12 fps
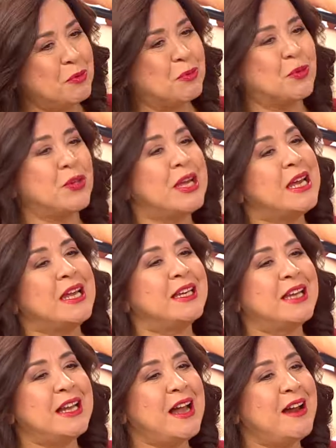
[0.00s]
evet. mümkün.
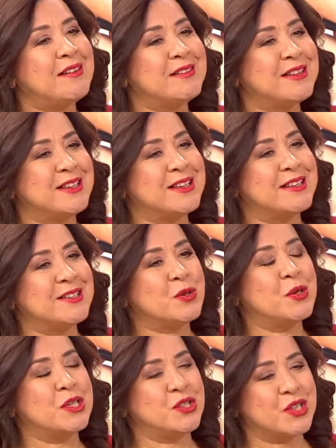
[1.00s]
Neler e,
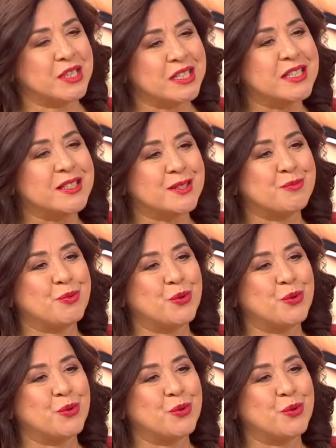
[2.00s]
söyleyeceksiniz